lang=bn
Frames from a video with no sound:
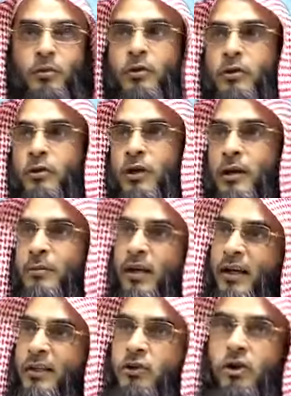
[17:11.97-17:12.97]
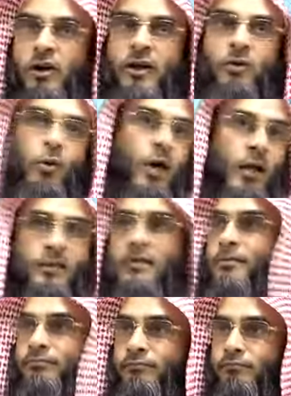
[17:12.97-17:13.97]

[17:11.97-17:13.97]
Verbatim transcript: মূলধন আপনার এই ছয়ে ঢোকা আছে